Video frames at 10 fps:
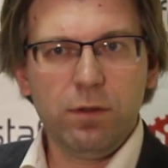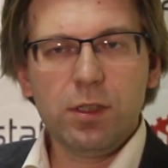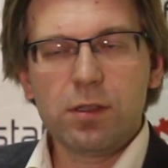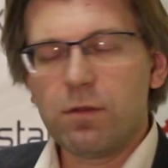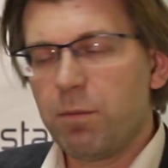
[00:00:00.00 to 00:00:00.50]

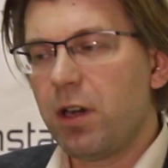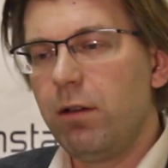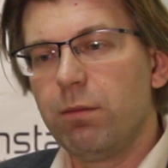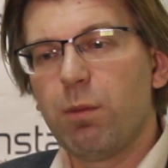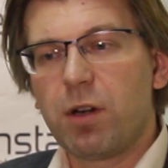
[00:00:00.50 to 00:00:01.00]
двигаться в
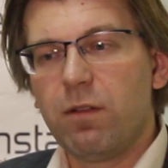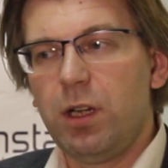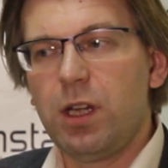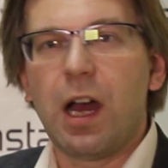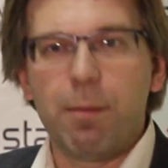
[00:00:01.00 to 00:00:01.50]
правильном
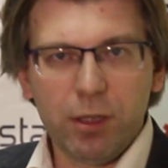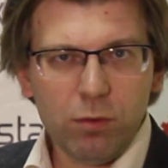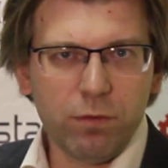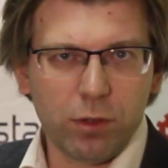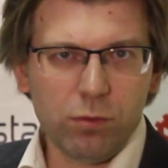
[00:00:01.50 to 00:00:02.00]
направлении, а
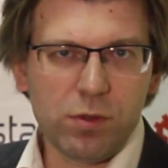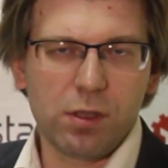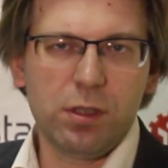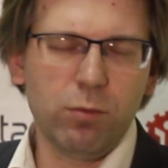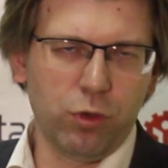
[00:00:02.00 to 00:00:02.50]
потом
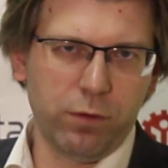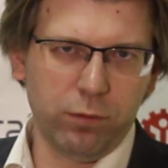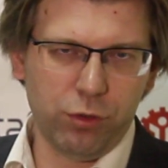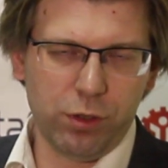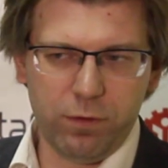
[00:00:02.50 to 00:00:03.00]
вернуться к ним уже
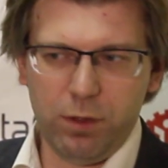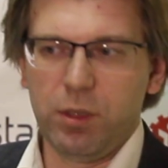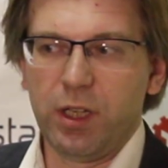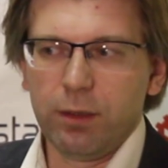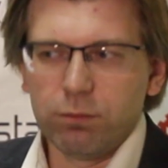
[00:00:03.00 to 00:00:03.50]
в лучшие
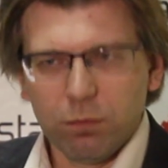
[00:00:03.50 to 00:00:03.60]
времена.